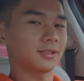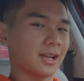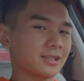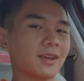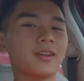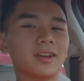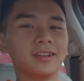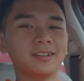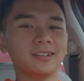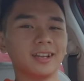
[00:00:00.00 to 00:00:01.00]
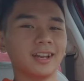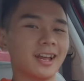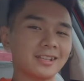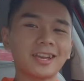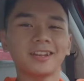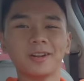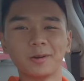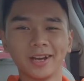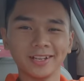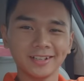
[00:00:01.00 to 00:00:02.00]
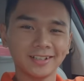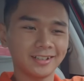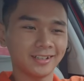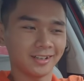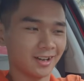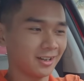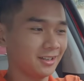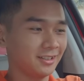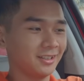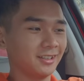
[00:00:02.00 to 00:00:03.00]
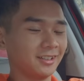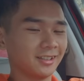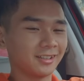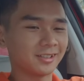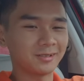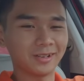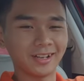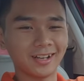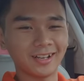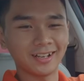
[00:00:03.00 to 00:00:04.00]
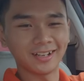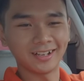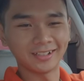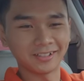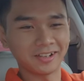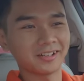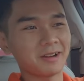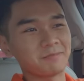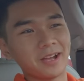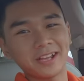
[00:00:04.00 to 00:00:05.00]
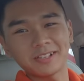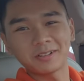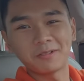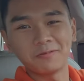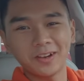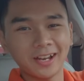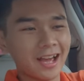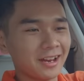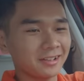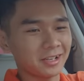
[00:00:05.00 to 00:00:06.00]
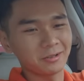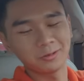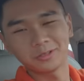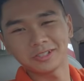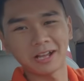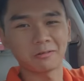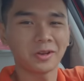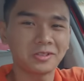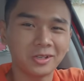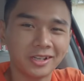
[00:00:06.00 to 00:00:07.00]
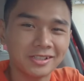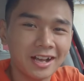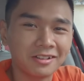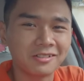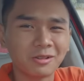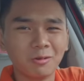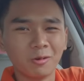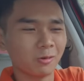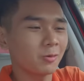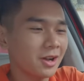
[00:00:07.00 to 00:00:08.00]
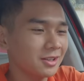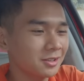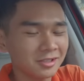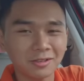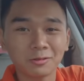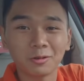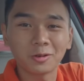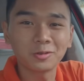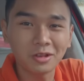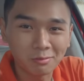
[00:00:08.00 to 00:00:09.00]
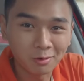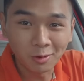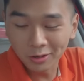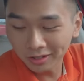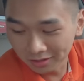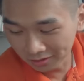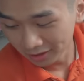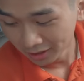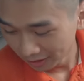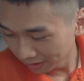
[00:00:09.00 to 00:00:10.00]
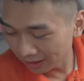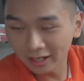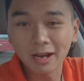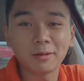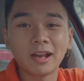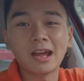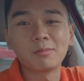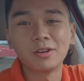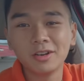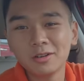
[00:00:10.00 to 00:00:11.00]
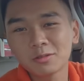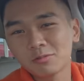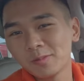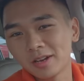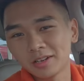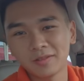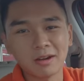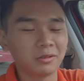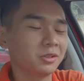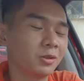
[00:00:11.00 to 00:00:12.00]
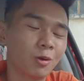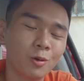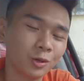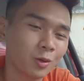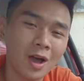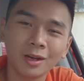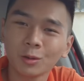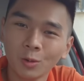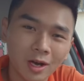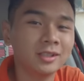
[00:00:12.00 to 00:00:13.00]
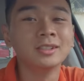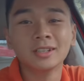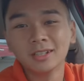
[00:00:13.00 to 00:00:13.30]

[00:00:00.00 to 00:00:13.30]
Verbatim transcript: lái xe về hay là lái xe đi đâu đấy đó, xong rồi là tự nhiên gặp mấy anh giao thông vẫy lại này, thấy ui sáng quê chưa đánh răng, xấu hổ quá, sợ xuống nói chuyện mồm hôi các thứ, thế là anh em lại làm một hơi nước xúc miệng này vào nó thì thôi toang luôn,